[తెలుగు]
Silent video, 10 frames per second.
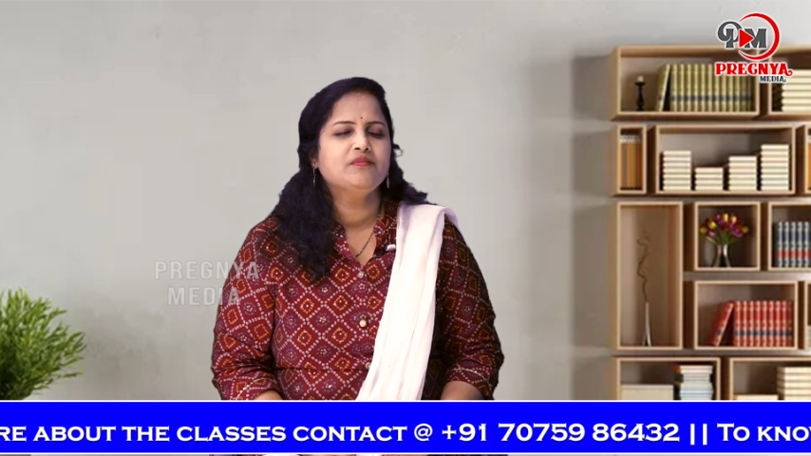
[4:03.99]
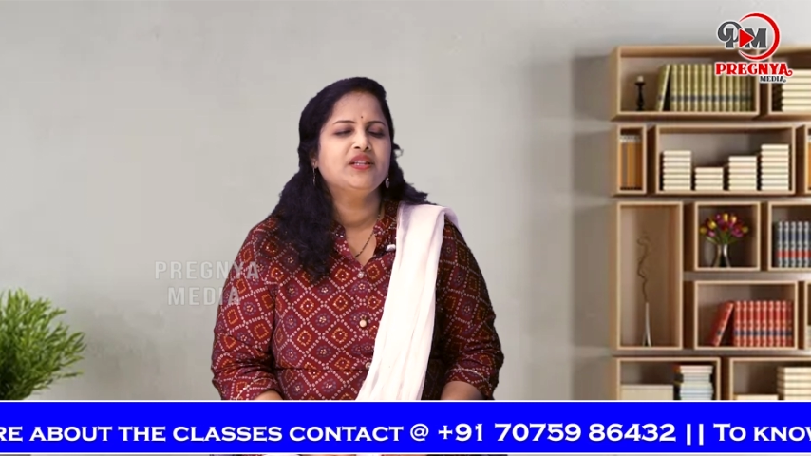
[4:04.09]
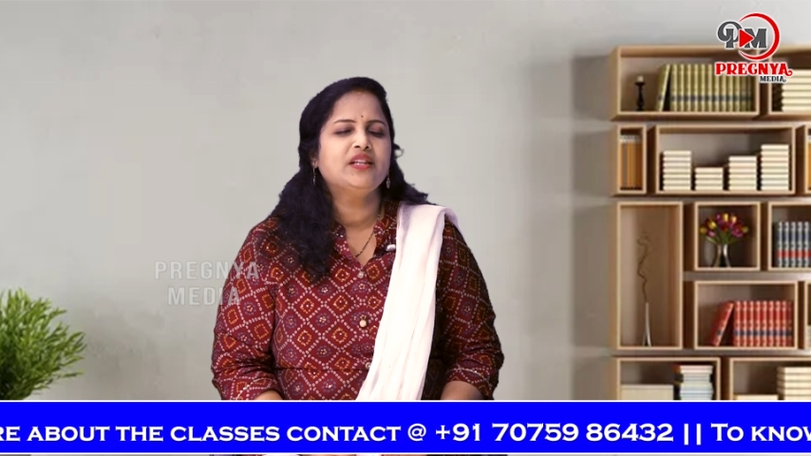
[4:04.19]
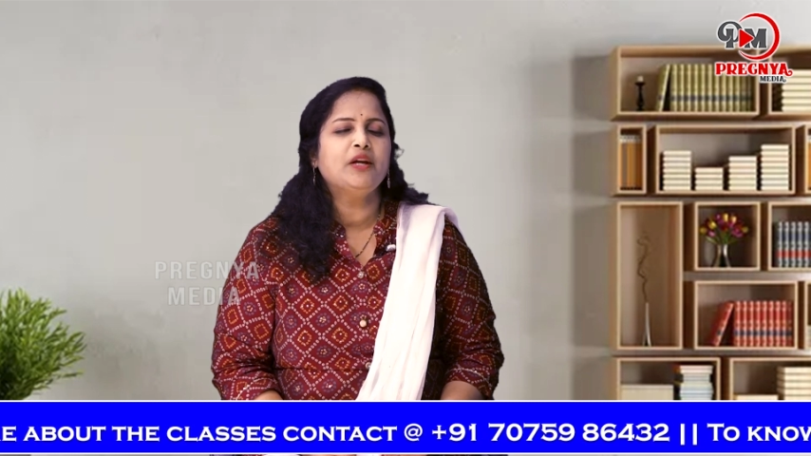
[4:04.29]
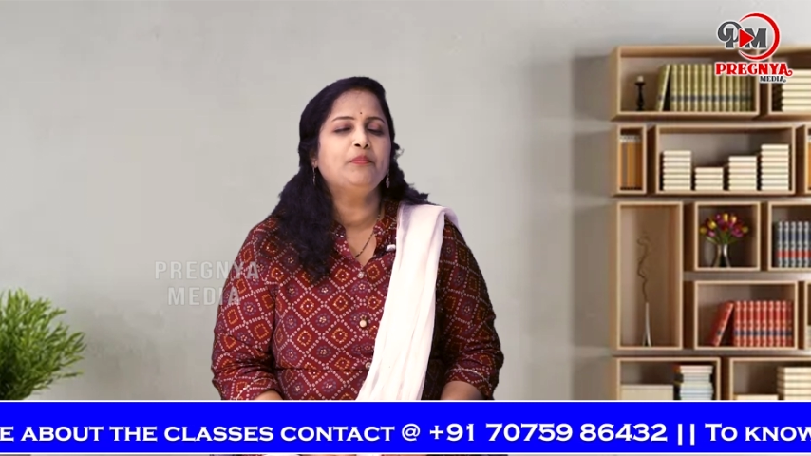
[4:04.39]

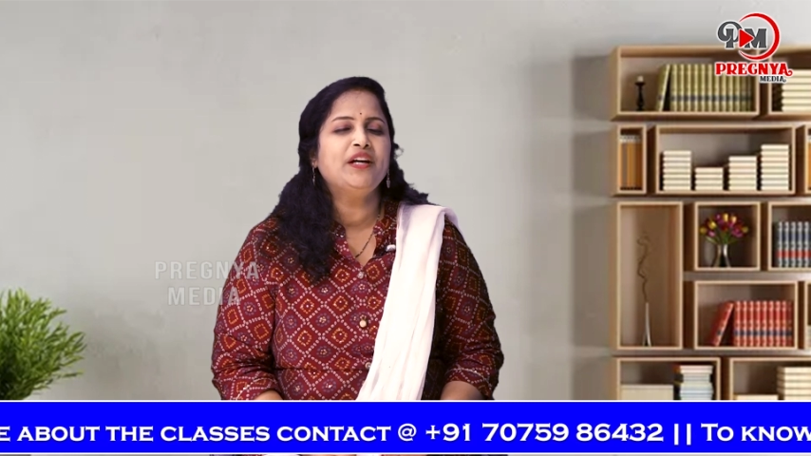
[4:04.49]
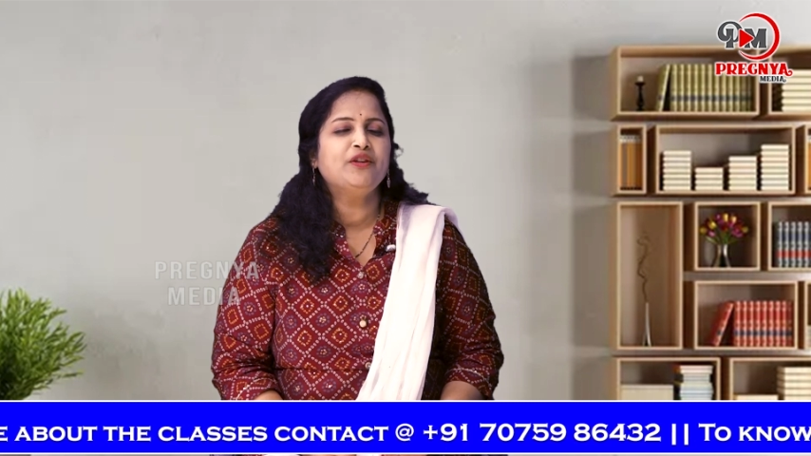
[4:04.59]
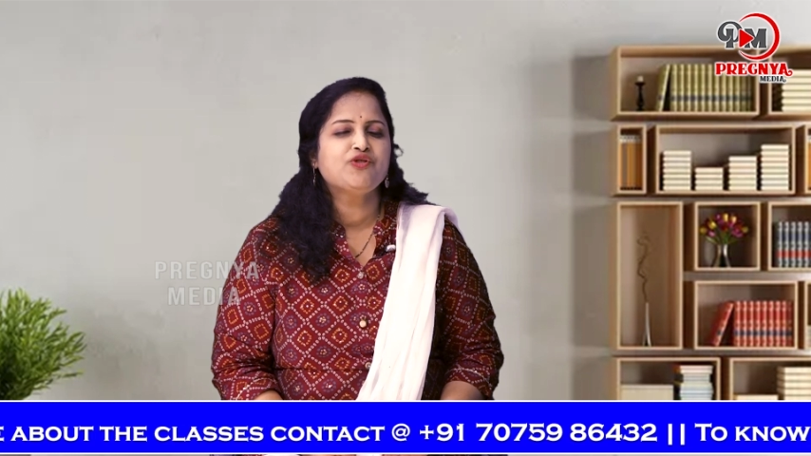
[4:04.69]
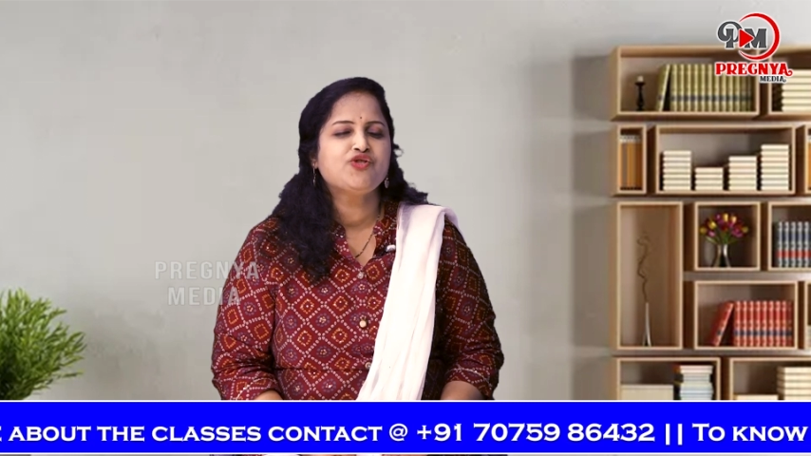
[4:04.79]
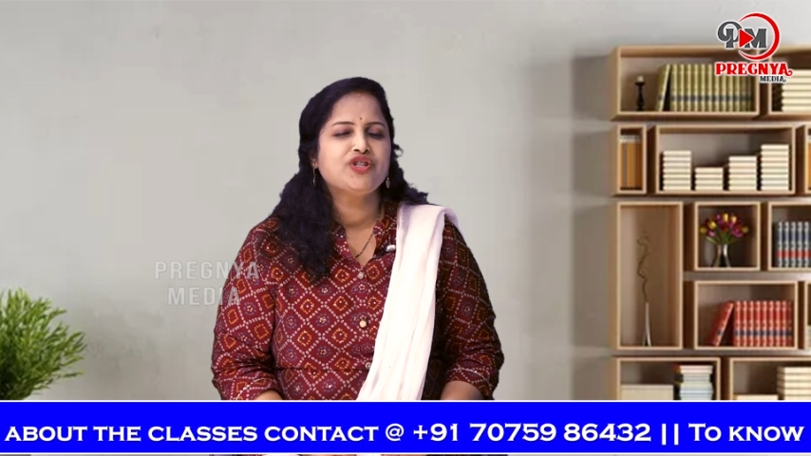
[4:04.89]
మీ తలపై
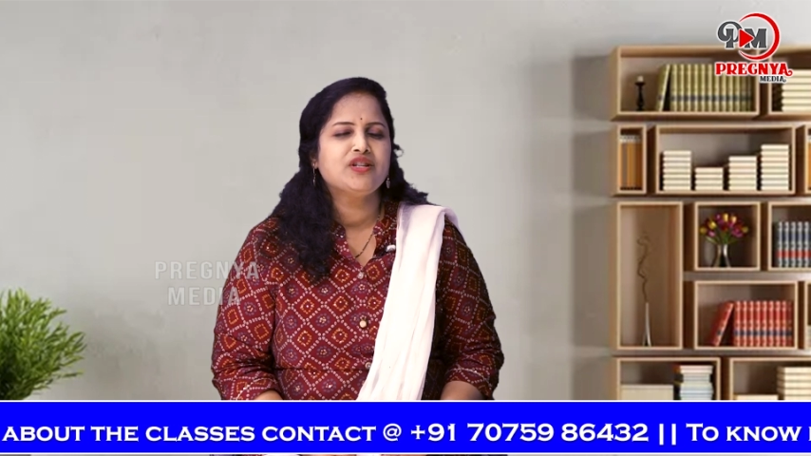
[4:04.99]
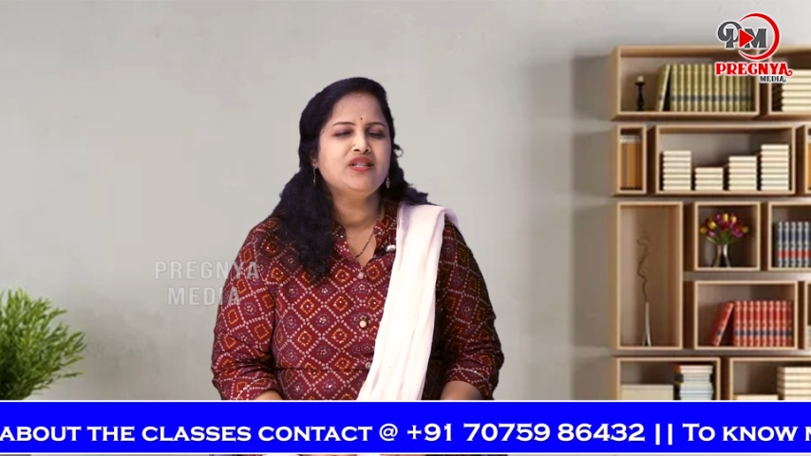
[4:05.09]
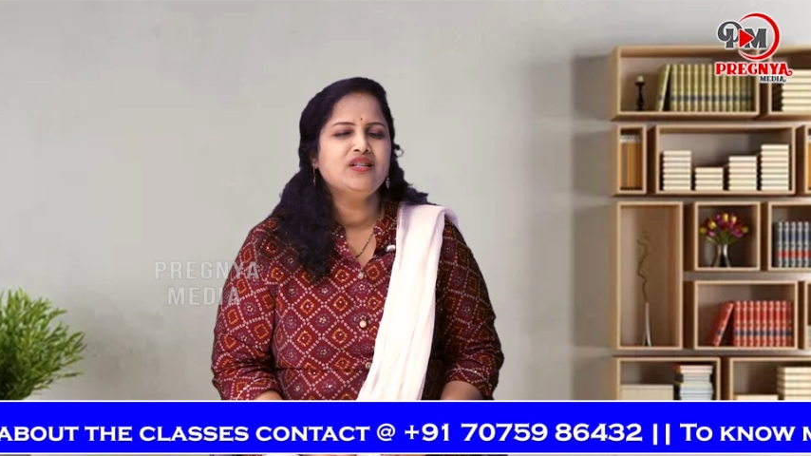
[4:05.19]
నుంచి